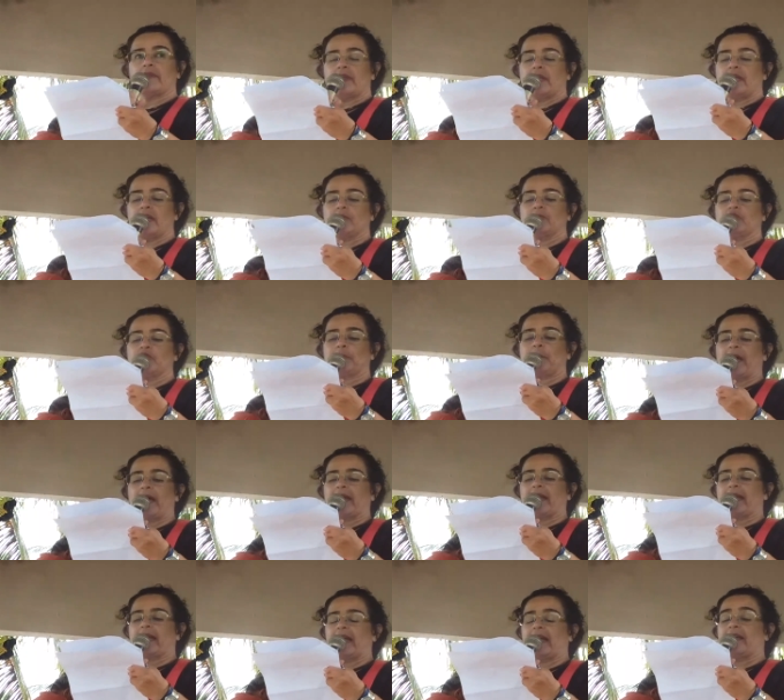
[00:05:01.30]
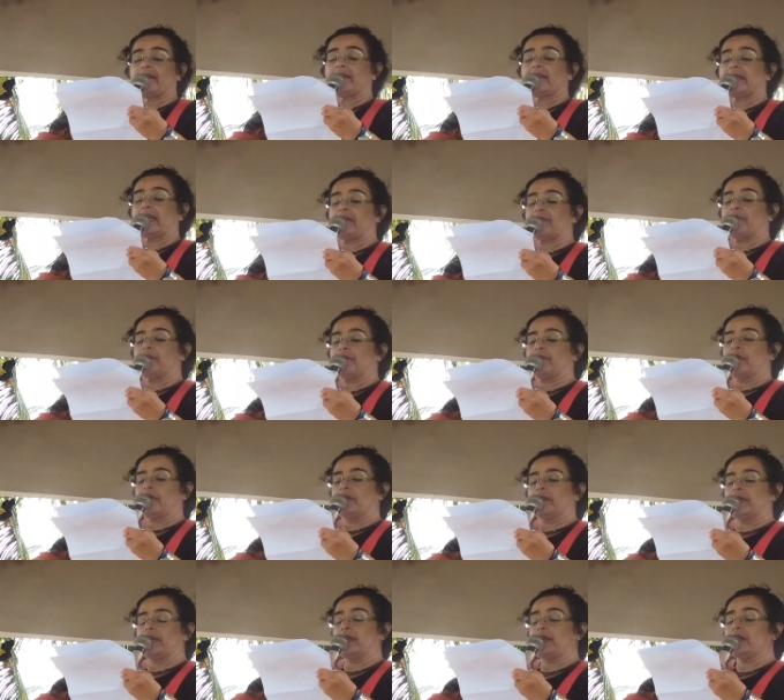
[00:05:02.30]
íamos para a casa da vovó
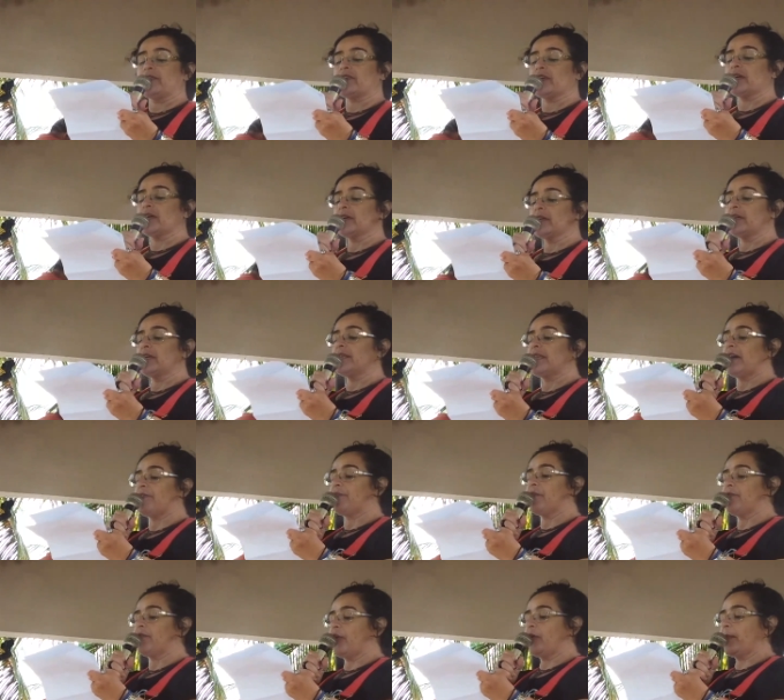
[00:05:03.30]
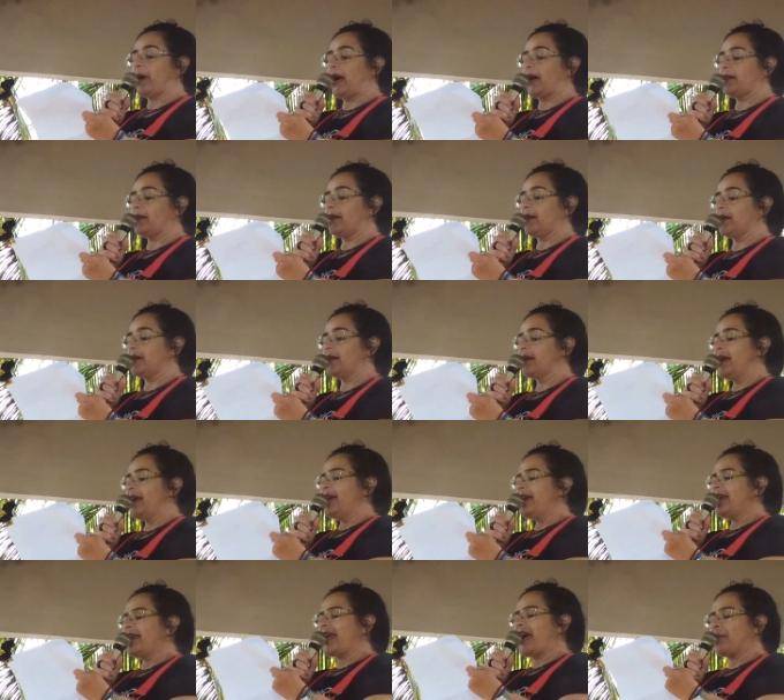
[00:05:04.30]
Lídia e da vovó Maria
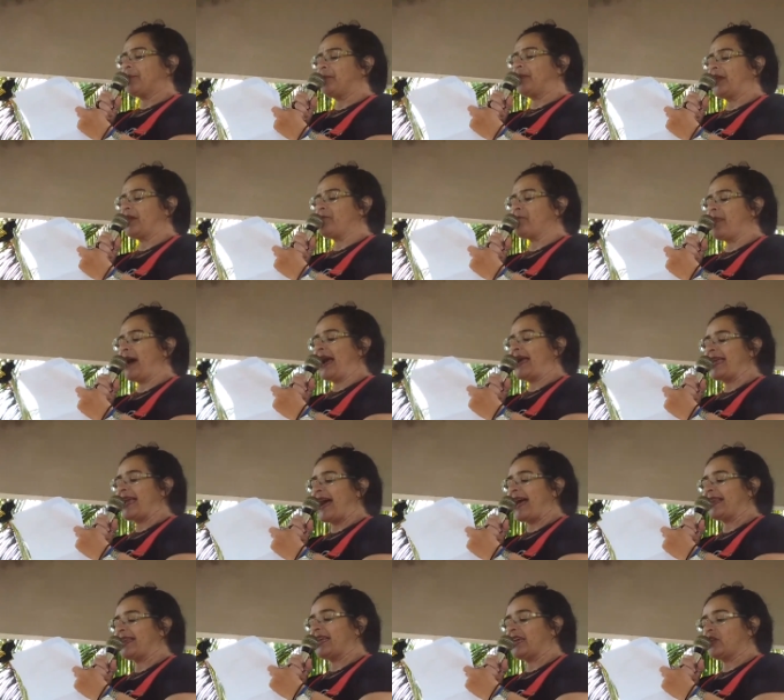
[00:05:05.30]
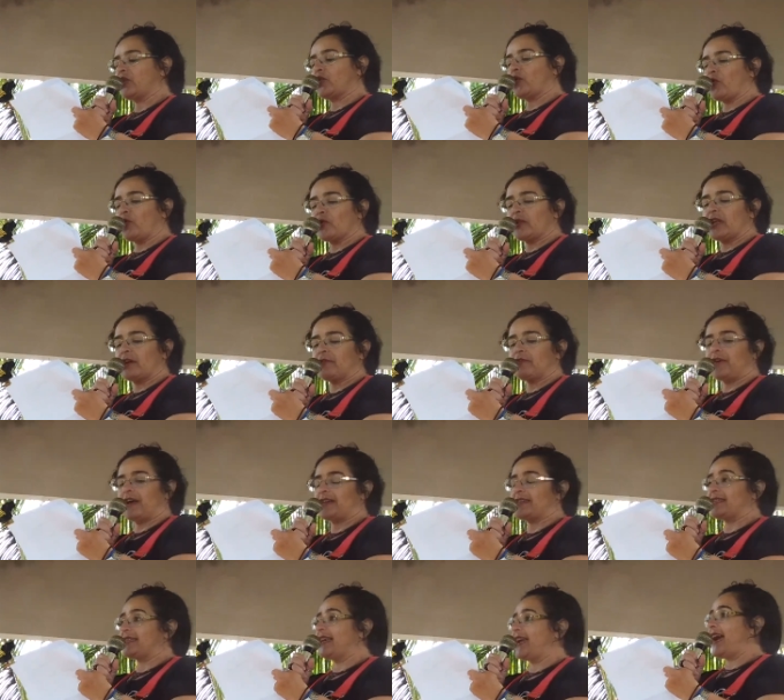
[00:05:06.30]
e a primaiada toda
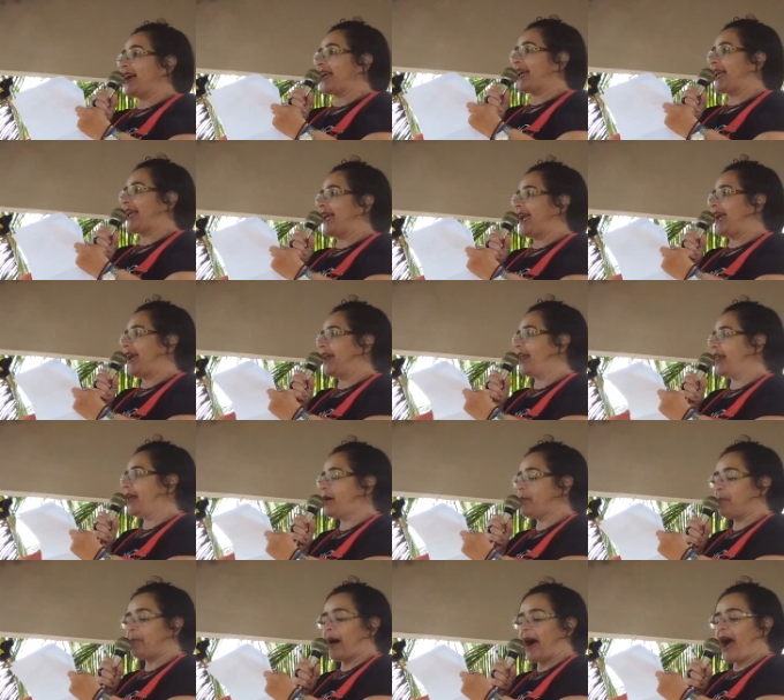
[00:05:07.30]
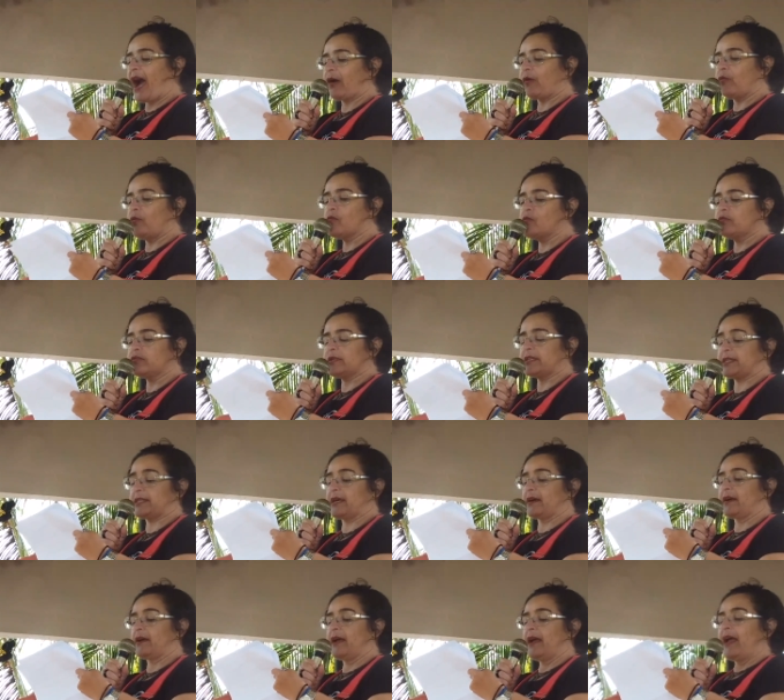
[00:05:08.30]
fazia aquela
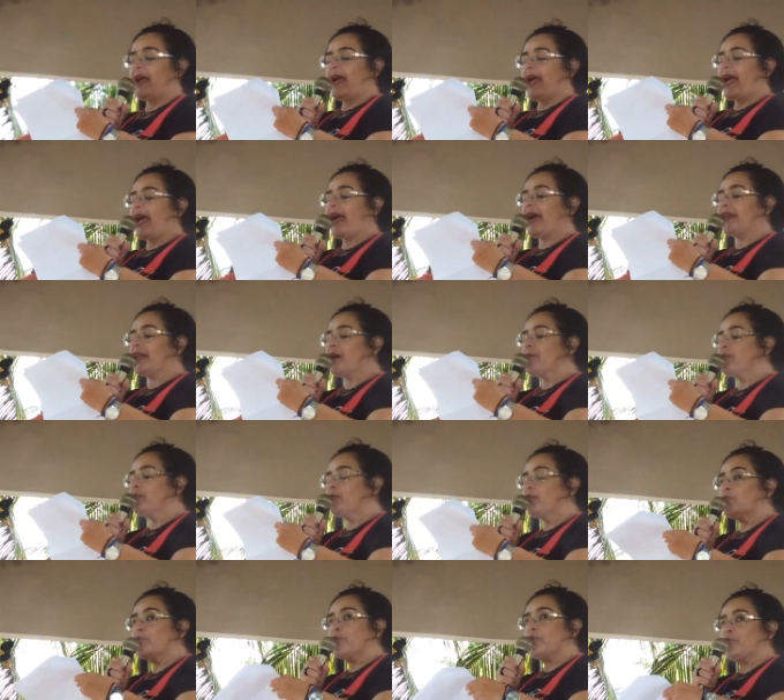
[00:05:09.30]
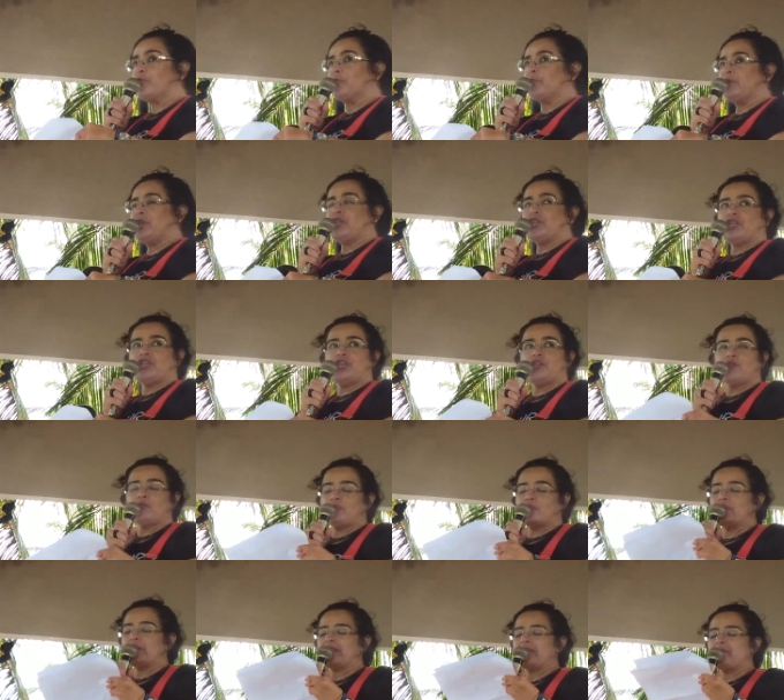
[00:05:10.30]
bagunça. Era muito menino,
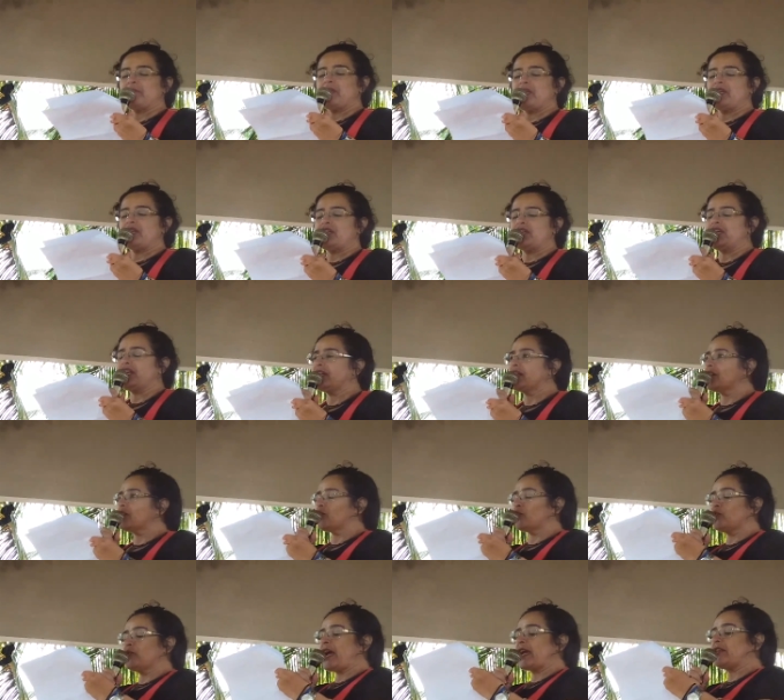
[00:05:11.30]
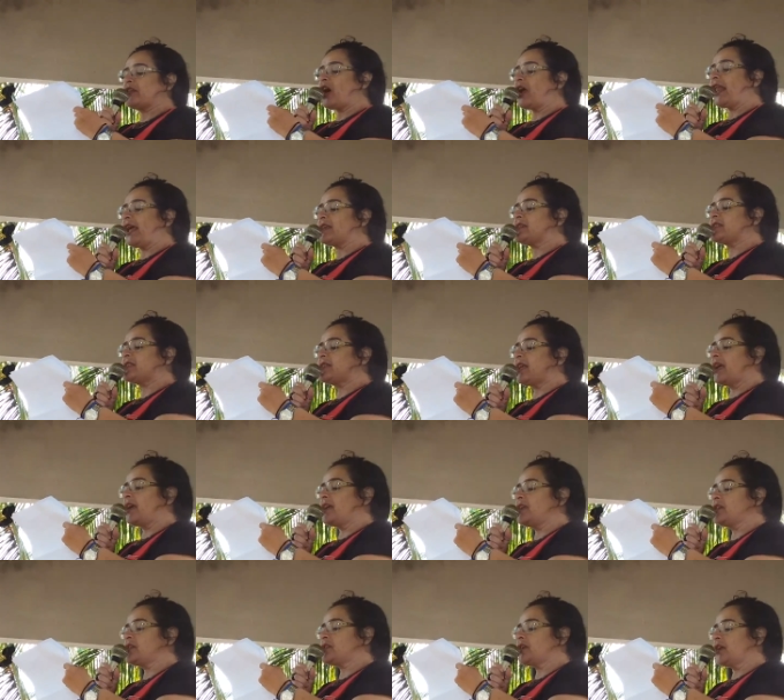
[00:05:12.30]
muita menina, tudo
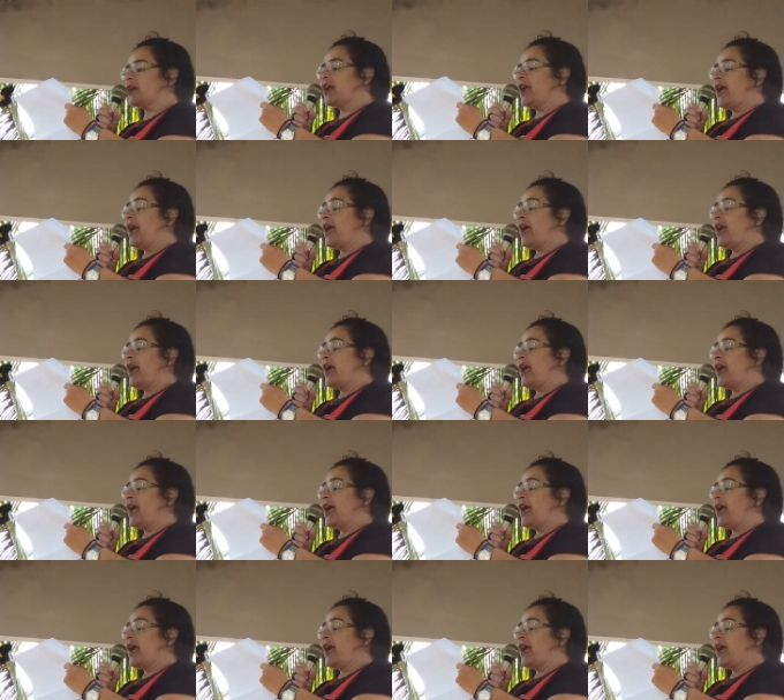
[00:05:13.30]
adolescente.